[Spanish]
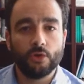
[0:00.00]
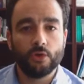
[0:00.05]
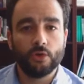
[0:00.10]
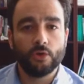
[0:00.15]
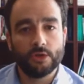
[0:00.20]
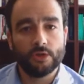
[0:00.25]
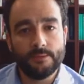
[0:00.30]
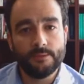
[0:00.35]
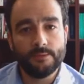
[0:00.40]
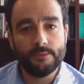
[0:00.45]

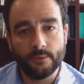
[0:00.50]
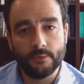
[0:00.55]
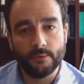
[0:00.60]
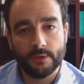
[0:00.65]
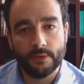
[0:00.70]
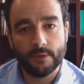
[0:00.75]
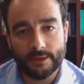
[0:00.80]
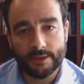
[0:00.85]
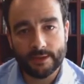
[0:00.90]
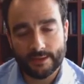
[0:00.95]
otro
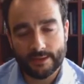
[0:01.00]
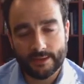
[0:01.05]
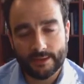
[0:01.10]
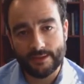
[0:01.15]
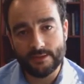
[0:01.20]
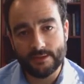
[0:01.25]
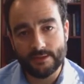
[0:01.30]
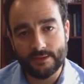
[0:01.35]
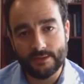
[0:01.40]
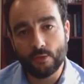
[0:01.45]
tipo
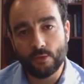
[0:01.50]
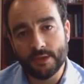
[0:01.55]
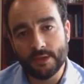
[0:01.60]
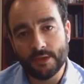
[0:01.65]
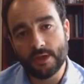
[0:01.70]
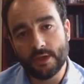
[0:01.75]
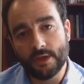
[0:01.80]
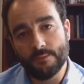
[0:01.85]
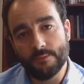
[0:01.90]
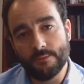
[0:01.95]
de,
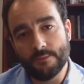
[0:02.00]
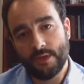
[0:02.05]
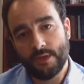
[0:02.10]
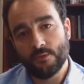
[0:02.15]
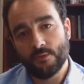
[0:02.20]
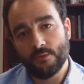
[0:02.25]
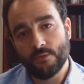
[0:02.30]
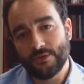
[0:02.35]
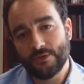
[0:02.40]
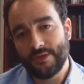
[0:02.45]
instrumentos que
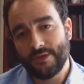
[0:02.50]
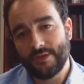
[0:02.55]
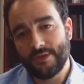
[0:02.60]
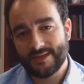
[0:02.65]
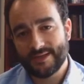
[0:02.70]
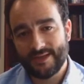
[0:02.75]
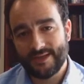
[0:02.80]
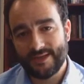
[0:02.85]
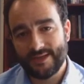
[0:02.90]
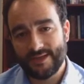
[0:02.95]
podríamos
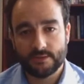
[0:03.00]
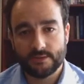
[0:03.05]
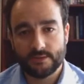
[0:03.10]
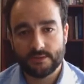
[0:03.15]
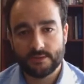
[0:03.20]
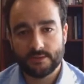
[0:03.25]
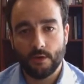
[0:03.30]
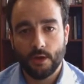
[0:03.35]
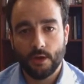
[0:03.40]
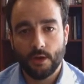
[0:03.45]
utilizar y que
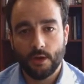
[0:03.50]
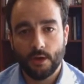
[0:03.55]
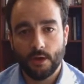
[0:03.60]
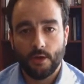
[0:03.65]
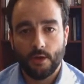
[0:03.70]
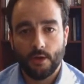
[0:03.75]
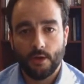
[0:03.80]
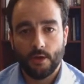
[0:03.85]
han sido